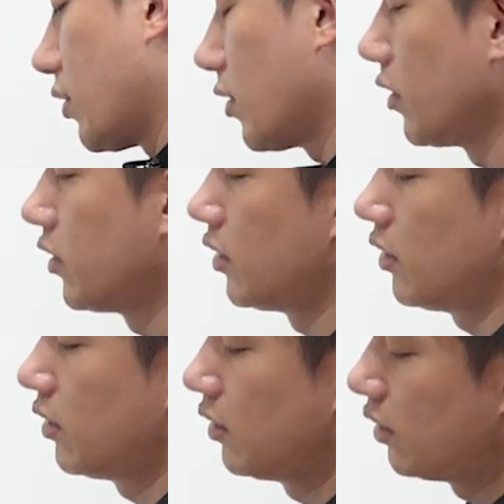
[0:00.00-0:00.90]
커트
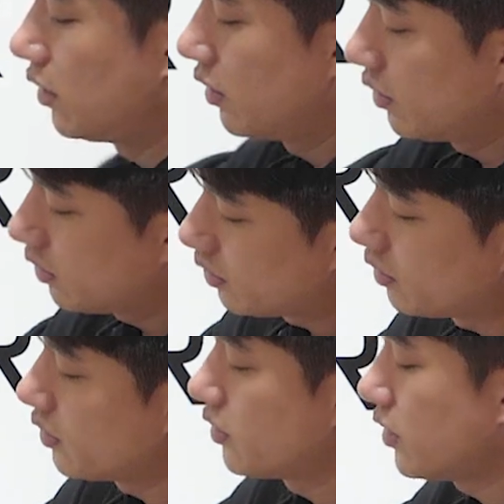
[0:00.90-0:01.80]

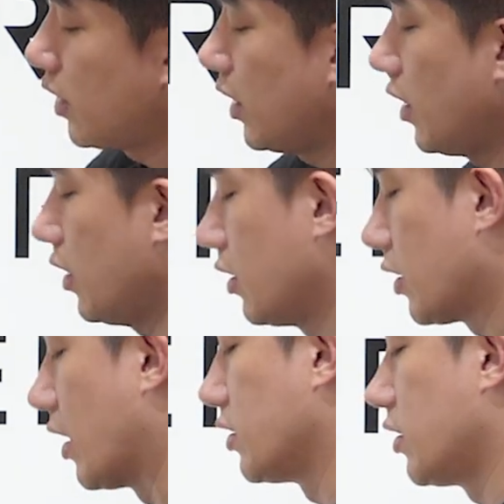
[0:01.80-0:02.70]
떨어졌을 때
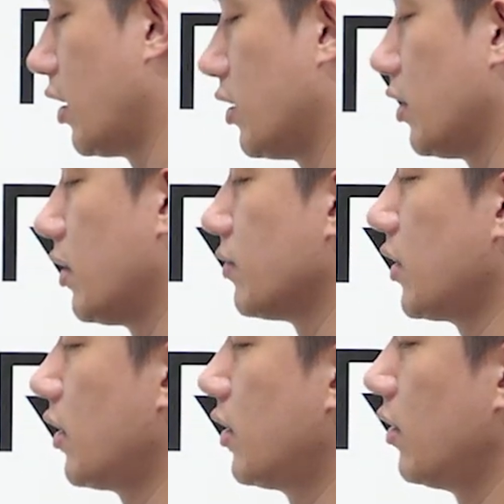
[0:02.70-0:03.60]
단차 느낌
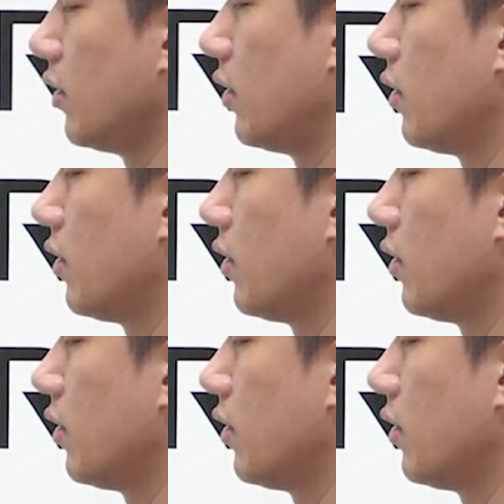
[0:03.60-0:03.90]
체크